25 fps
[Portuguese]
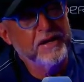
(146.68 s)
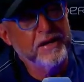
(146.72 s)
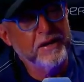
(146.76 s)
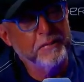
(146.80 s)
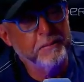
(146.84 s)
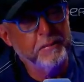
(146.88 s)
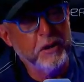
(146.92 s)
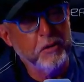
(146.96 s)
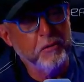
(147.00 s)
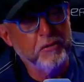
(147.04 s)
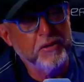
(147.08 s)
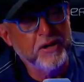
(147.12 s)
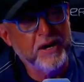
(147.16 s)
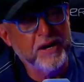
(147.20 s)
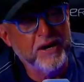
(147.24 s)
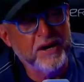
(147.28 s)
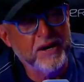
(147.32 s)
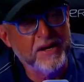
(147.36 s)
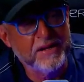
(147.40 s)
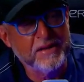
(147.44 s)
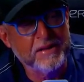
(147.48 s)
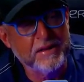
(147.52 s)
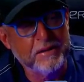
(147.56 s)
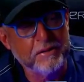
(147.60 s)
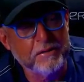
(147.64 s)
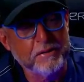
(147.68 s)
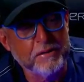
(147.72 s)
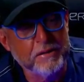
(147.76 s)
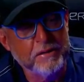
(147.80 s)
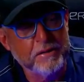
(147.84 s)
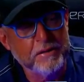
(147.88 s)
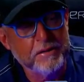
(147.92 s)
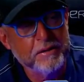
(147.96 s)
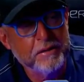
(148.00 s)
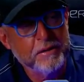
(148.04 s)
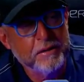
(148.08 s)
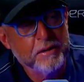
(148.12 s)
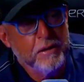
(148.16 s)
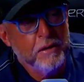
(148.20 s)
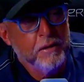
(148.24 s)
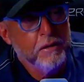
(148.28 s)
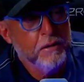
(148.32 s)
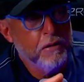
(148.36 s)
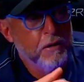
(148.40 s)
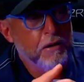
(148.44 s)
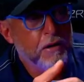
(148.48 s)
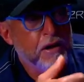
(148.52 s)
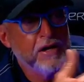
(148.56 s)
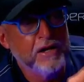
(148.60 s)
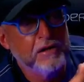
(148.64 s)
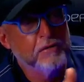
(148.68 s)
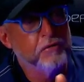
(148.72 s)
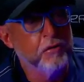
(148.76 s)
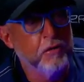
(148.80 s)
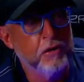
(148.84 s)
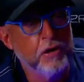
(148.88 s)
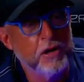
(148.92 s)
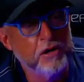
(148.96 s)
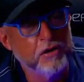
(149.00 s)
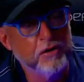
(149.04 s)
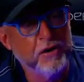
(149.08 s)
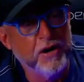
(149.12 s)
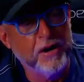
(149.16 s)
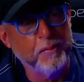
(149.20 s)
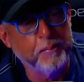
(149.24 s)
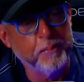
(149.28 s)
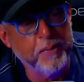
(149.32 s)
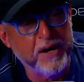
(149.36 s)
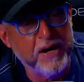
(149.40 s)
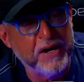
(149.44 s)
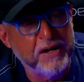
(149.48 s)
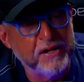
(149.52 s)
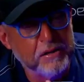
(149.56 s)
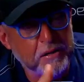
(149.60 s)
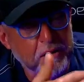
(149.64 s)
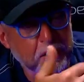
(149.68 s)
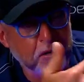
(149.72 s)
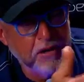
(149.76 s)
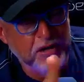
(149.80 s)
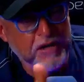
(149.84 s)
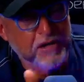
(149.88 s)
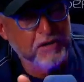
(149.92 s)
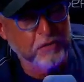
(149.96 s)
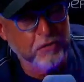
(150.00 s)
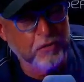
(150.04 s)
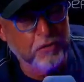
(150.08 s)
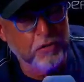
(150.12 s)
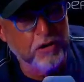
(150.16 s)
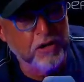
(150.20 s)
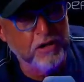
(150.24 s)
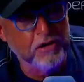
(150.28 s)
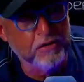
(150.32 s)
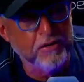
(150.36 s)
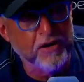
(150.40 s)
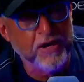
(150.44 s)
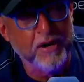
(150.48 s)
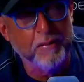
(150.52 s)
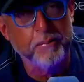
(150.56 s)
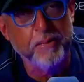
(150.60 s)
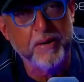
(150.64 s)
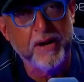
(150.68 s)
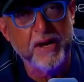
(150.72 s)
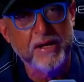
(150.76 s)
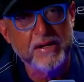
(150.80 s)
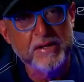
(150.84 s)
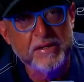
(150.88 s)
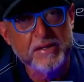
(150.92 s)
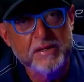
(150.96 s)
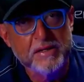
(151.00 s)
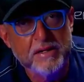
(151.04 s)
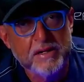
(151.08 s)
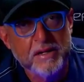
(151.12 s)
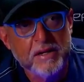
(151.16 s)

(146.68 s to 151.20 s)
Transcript: aqui, mau caráter, ó. Olha no olho, rapaz. Olha no olho, rapaz.